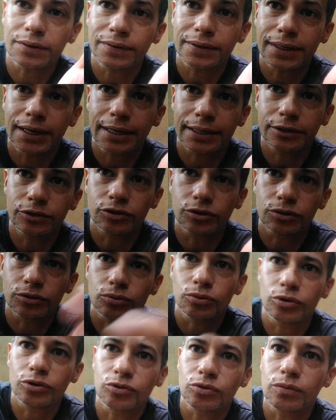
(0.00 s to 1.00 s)
com cara de
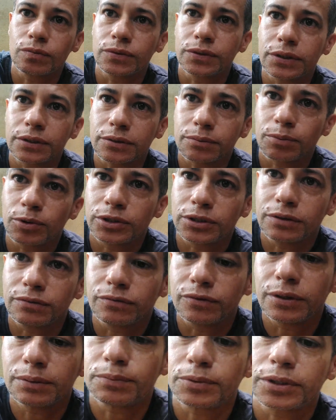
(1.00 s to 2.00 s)
sono, como vocês podem
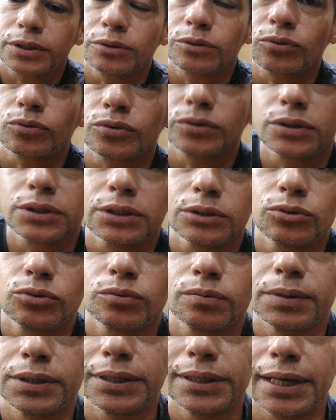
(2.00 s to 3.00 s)
ver, porque eu não consegui
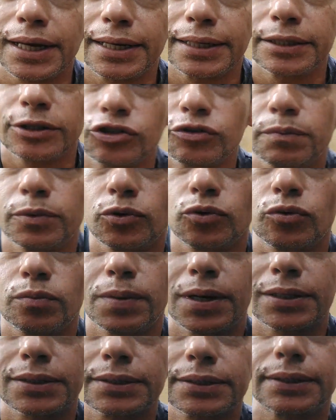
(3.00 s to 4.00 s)
dormir nada de
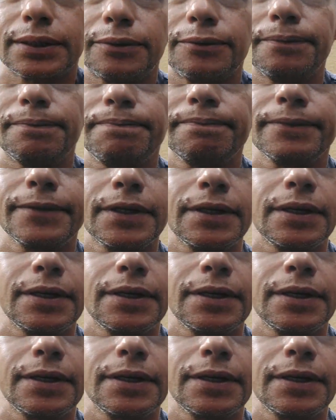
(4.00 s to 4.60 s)
preocupação.